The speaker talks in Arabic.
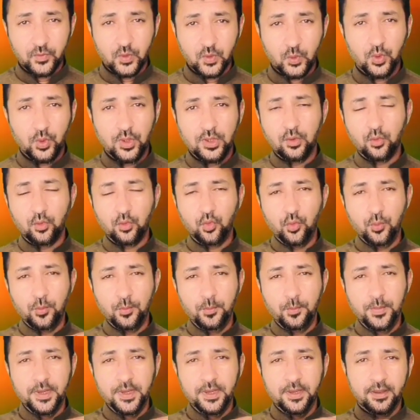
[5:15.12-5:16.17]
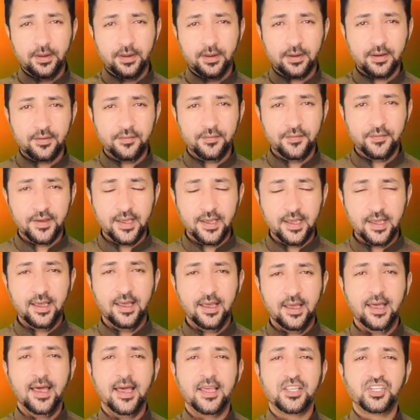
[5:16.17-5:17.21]
ونقوم برفع
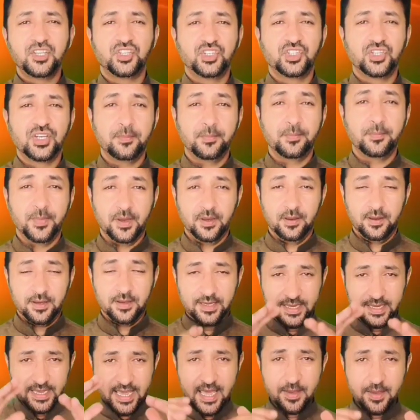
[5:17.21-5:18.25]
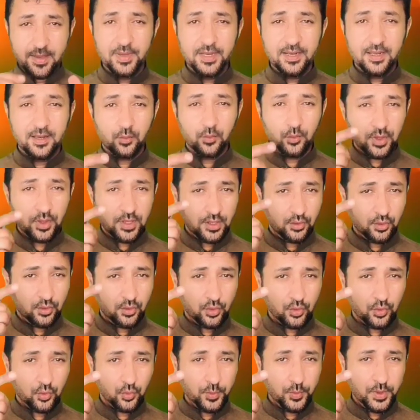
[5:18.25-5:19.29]
الشمع كاملا
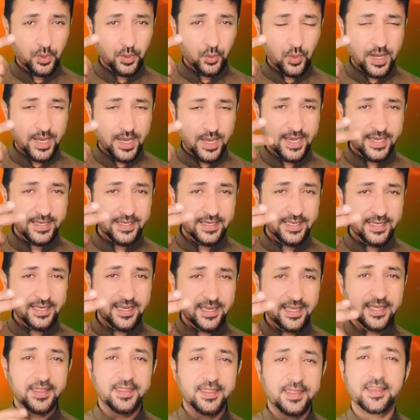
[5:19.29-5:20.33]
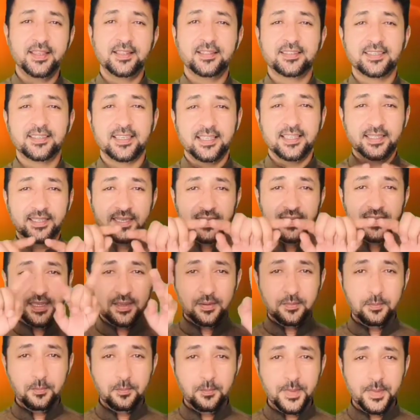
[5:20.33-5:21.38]
ونترك من واحد إلى اثنين سنتي
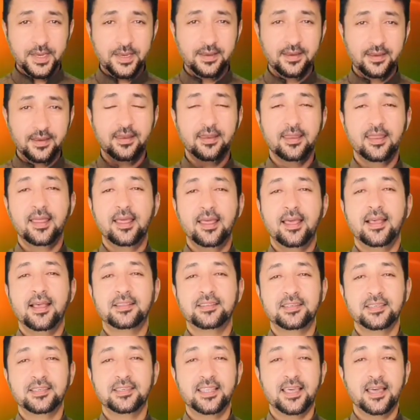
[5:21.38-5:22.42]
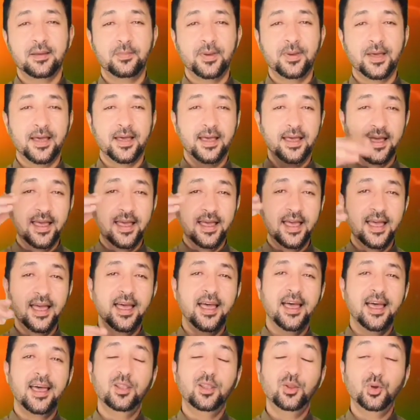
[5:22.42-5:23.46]
من السدابة
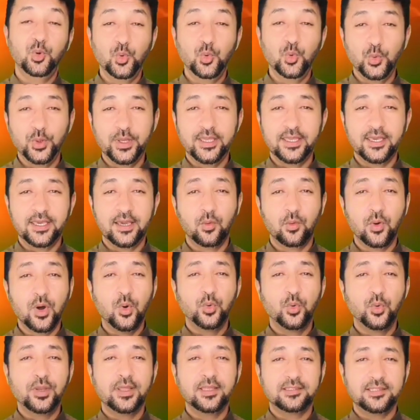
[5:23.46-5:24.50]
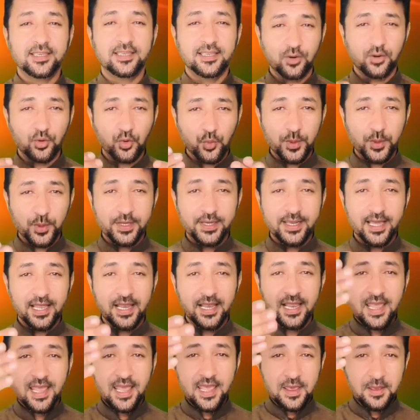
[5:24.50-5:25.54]
العلوية وهنا سيقوم النحل
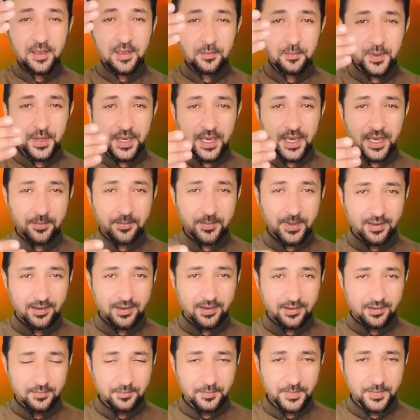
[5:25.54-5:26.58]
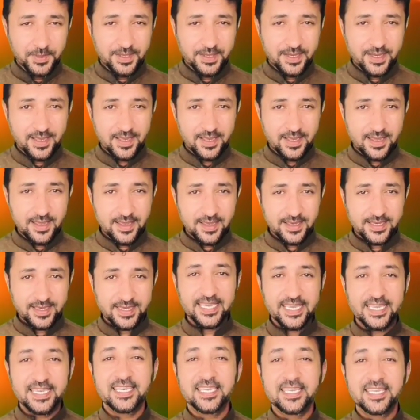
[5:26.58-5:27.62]
بعمل بناء
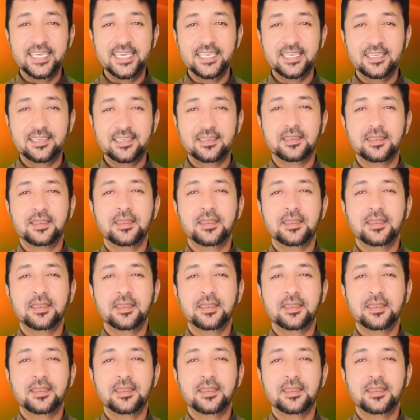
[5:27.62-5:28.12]
جديد